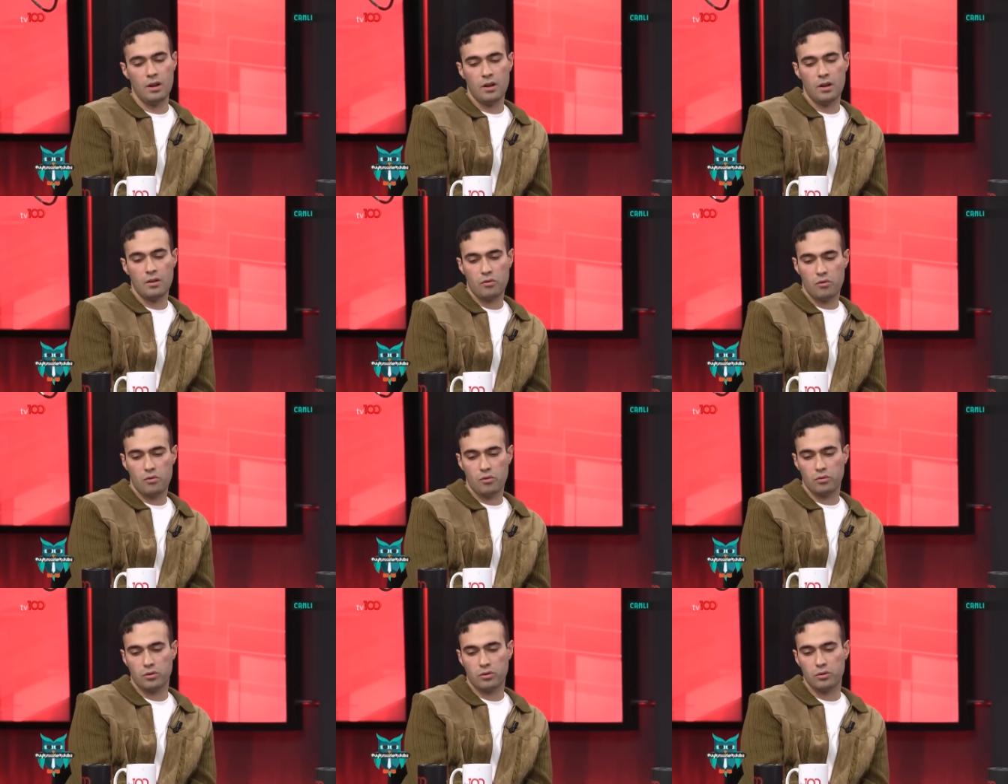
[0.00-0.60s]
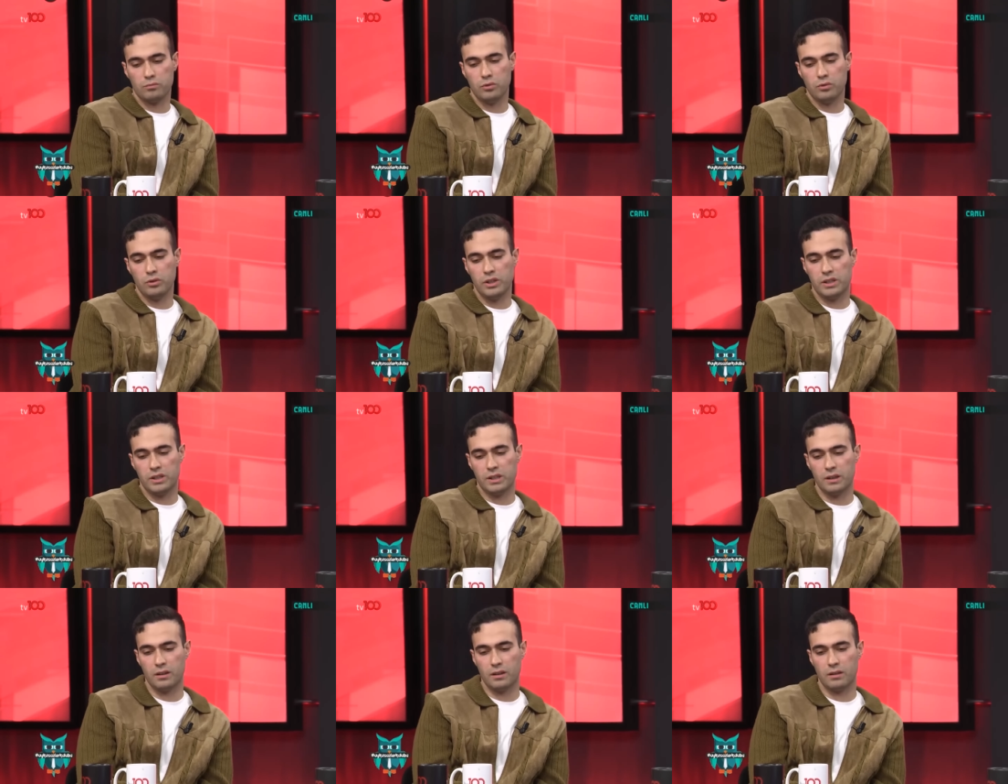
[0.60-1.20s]
Hı. Çünkü bu
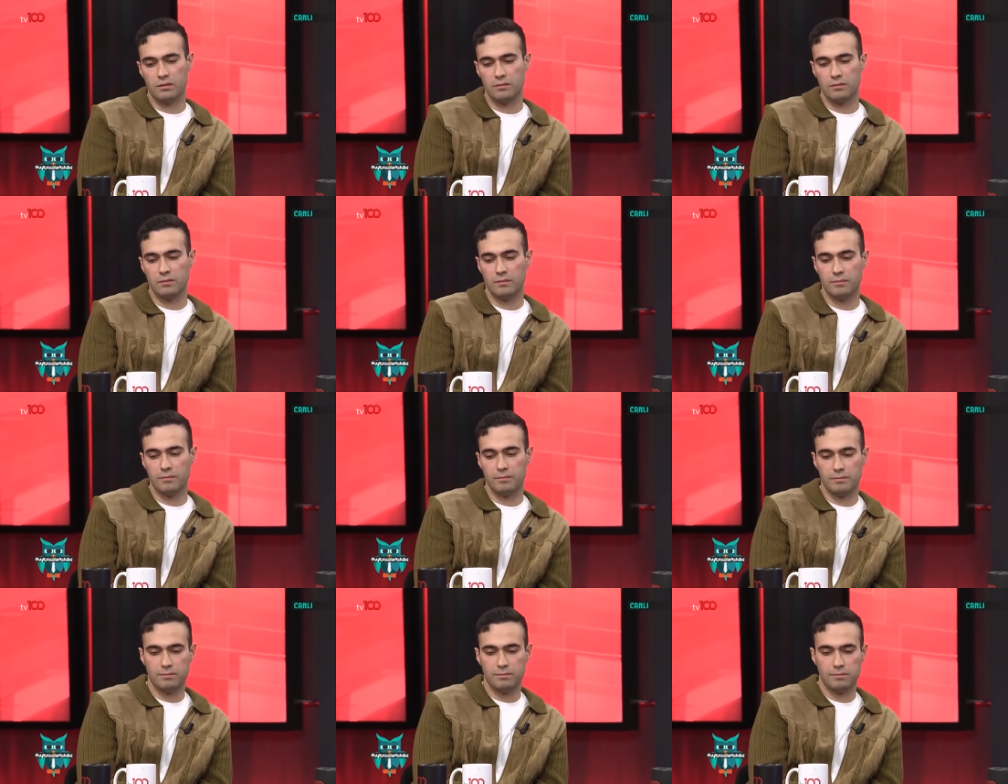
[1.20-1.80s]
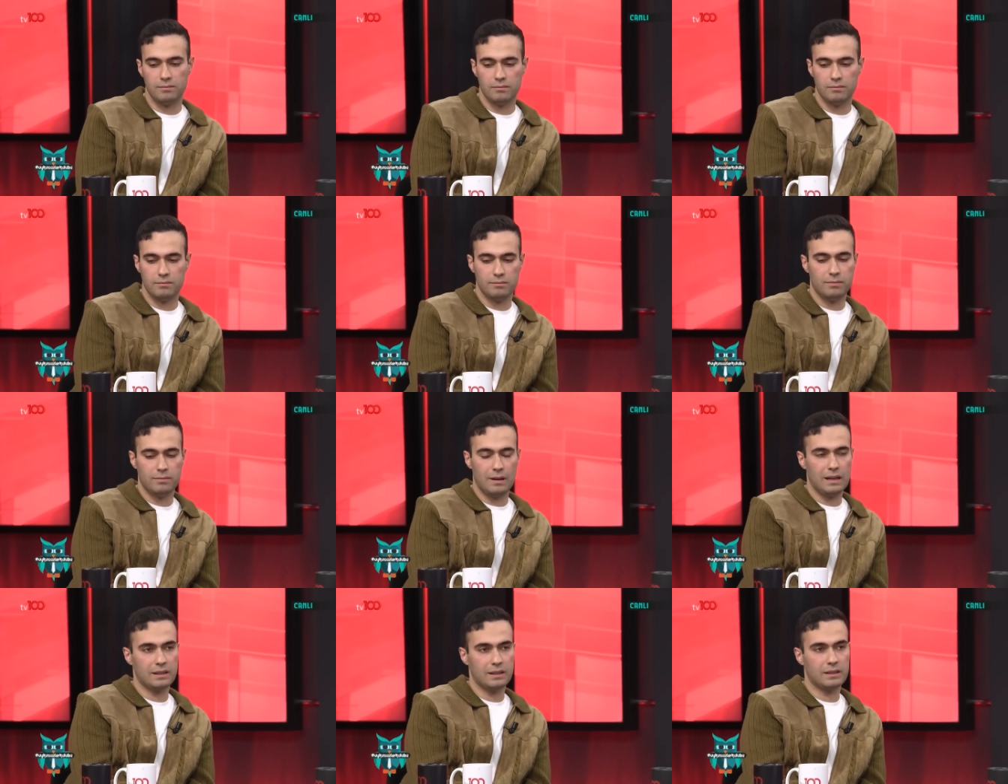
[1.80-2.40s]
işi
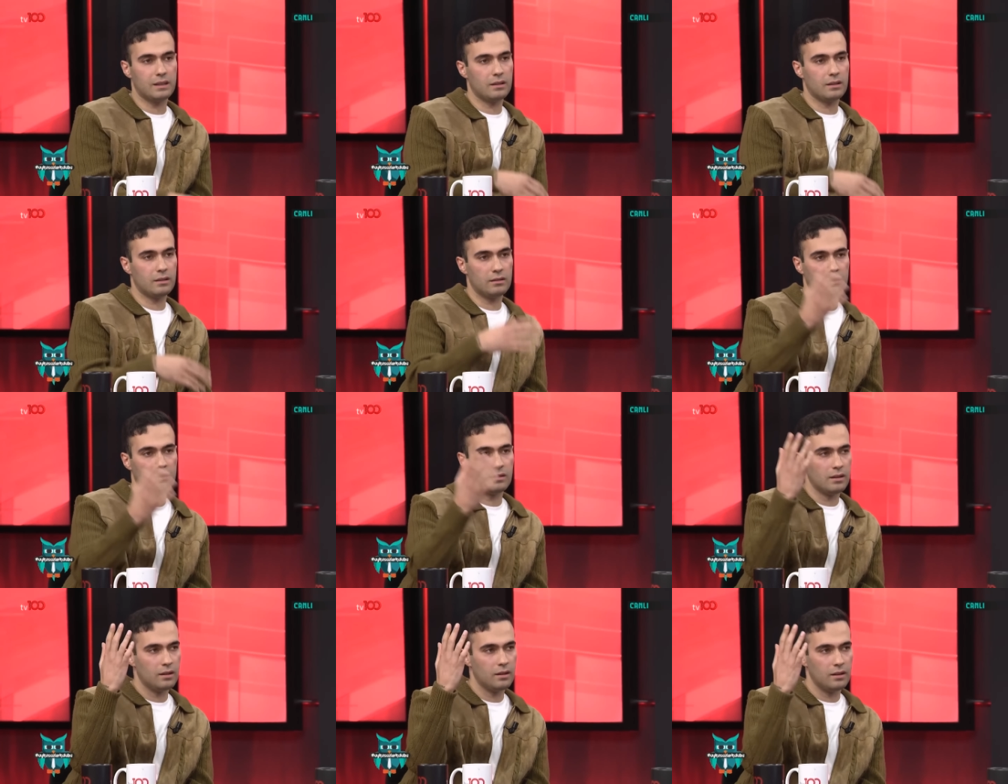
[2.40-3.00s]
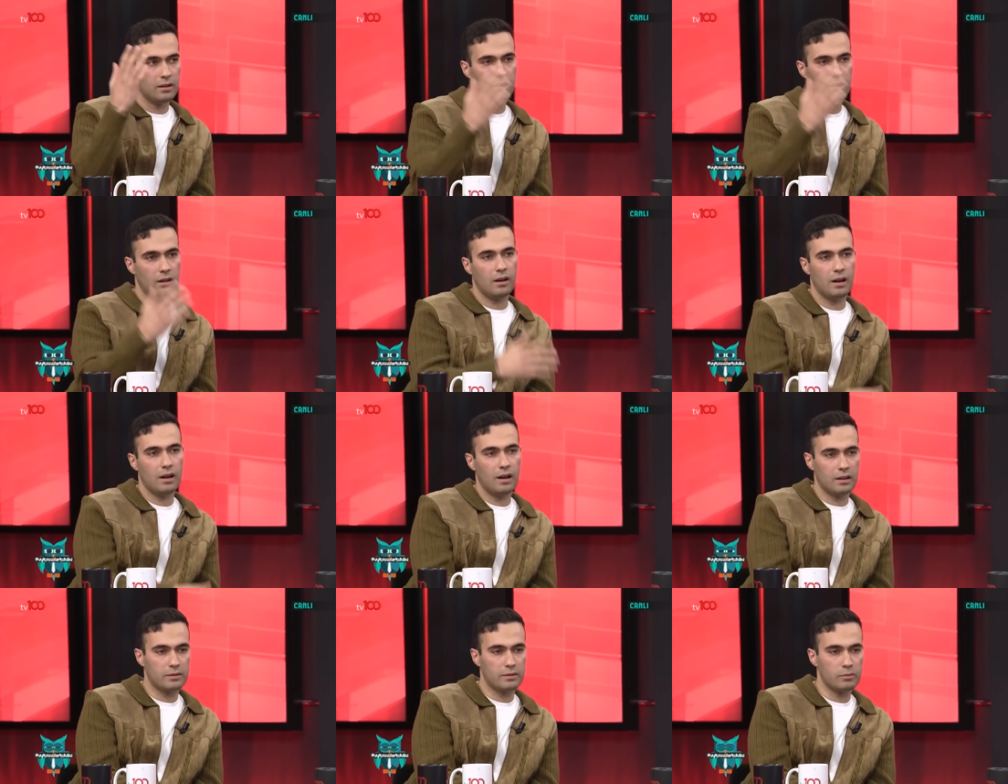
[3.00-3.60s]
belki
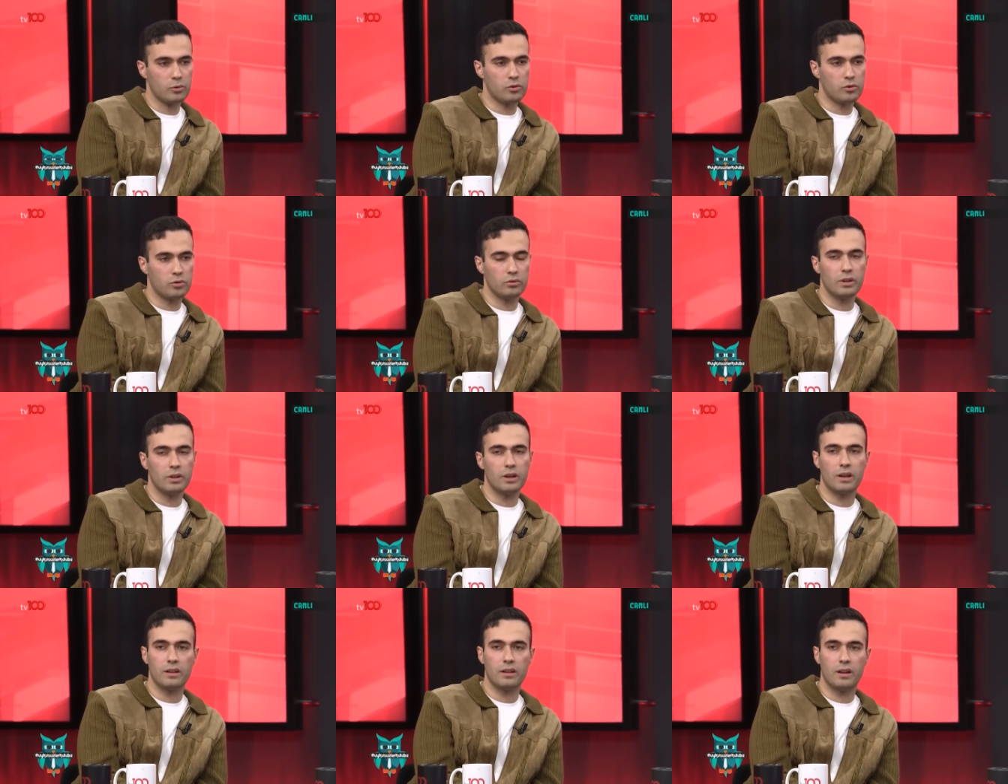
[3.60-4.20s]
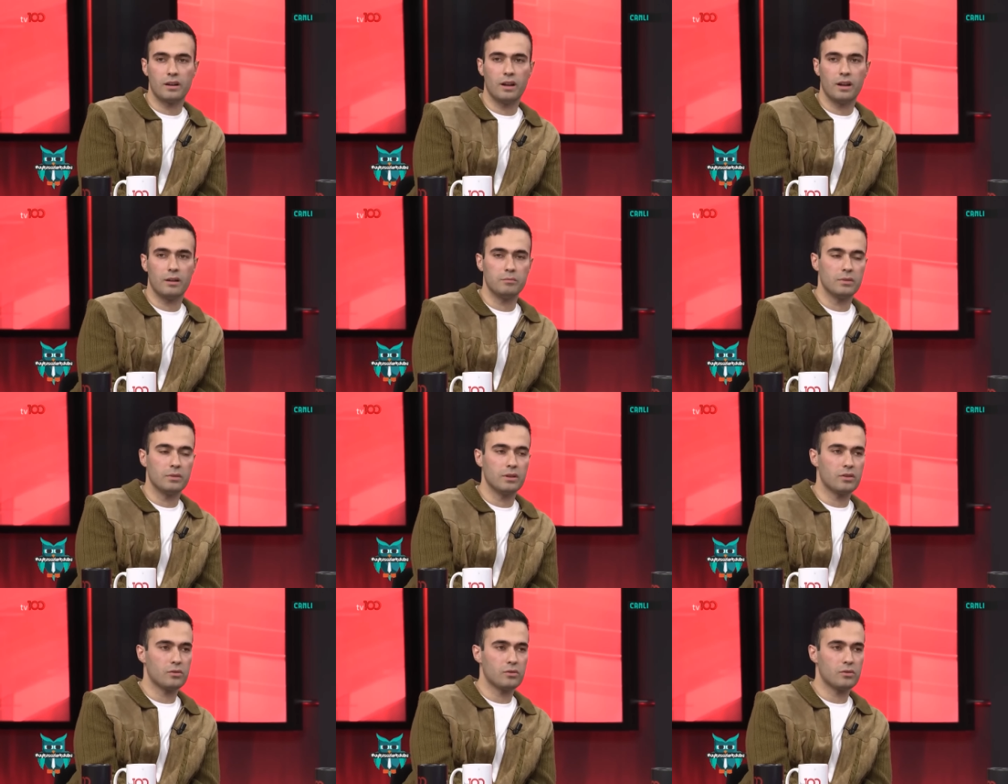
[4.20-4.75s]
hayatımın sonuna kadar yapmak